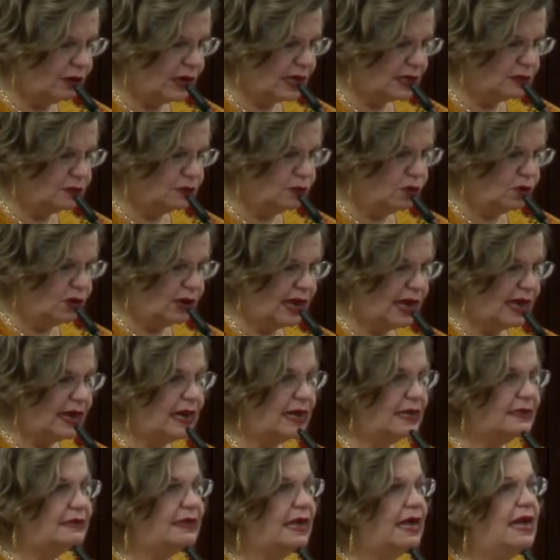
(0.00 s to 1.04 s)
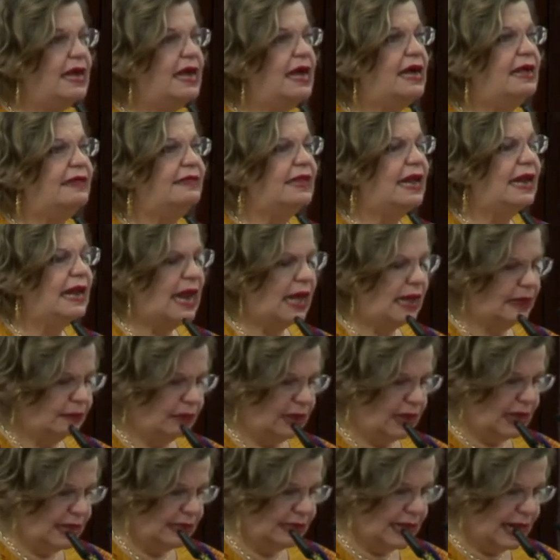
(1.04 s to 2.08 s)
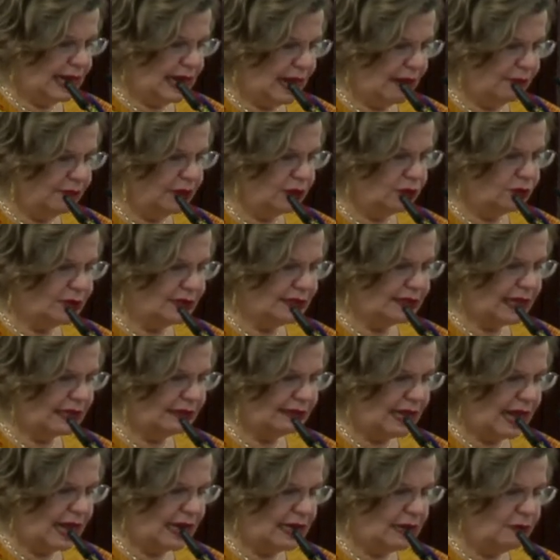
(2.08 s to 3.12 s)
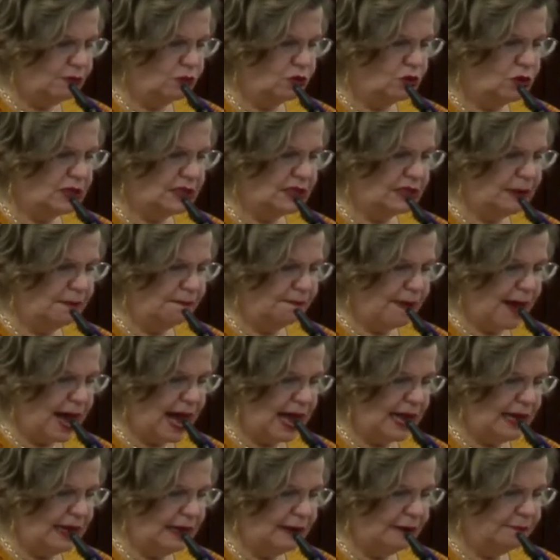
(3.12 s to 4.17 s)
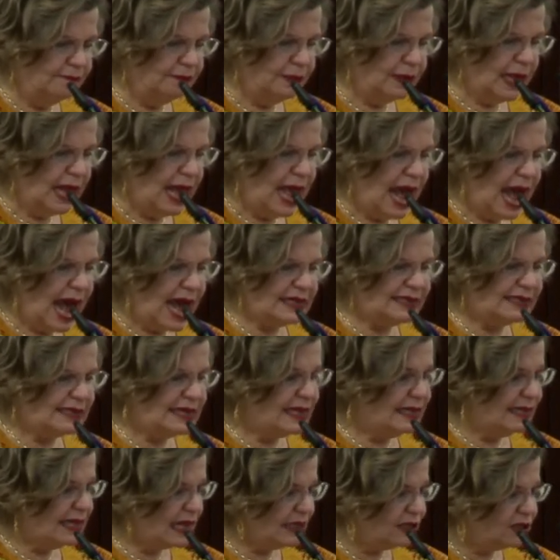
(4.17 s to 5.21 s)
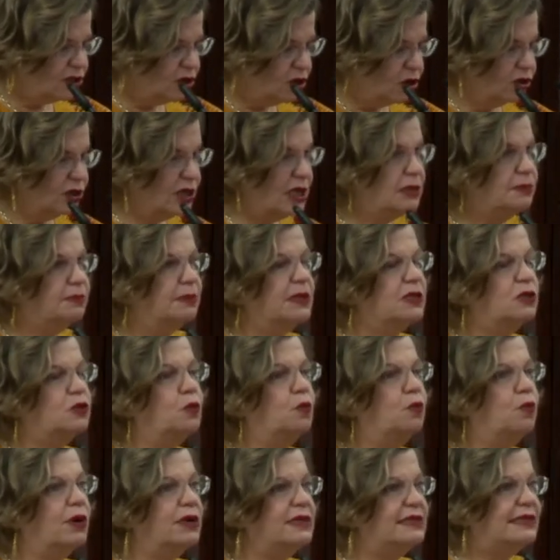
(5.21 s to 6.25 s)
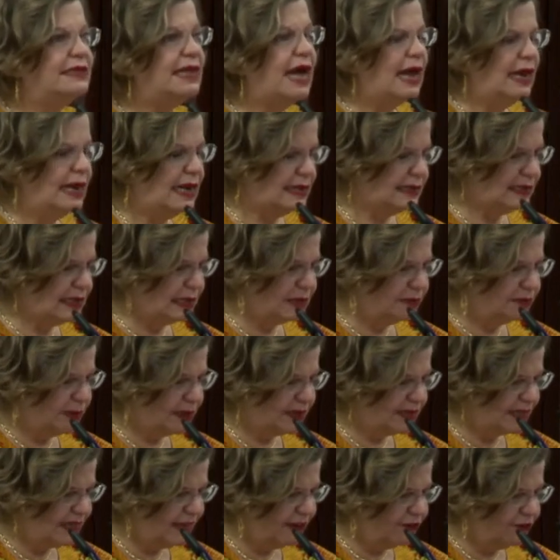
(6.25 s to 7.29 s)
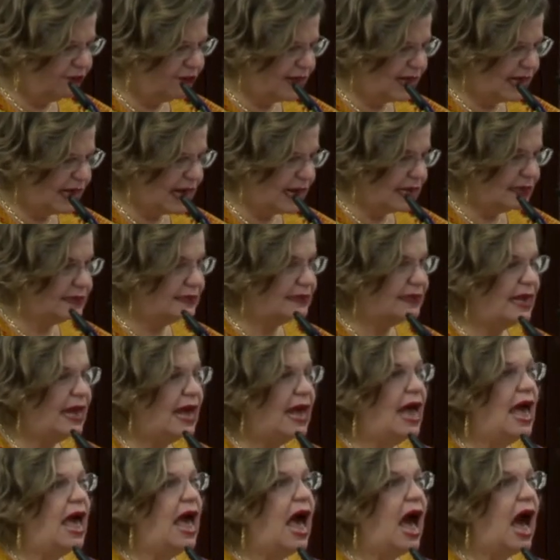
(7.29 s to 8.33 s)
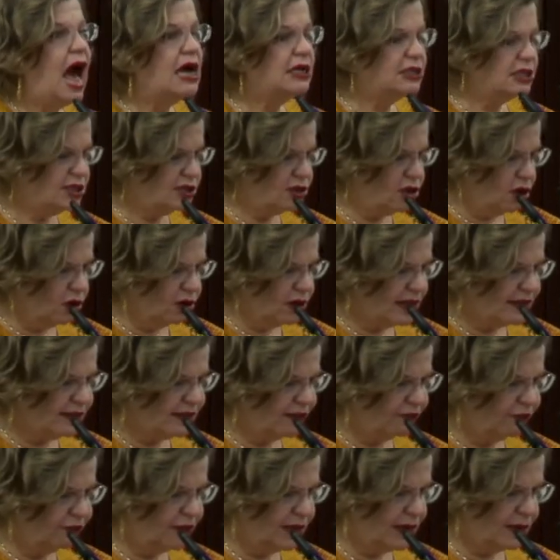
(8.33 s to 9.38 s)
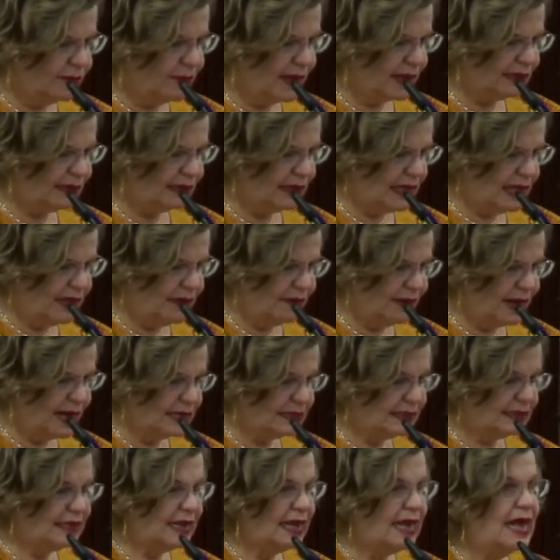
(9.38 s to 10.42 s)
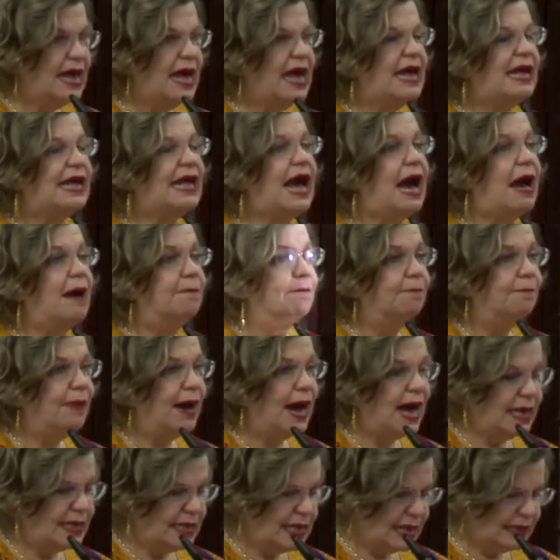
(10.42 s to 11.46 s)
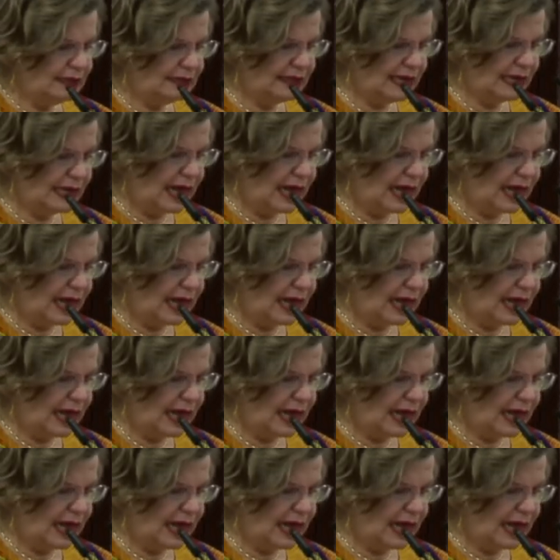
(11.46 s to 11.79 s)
de las mujeres en el, ámbito estatal y municipal, asignaciones presupuestales específicas, acciones afirmativas, campañas de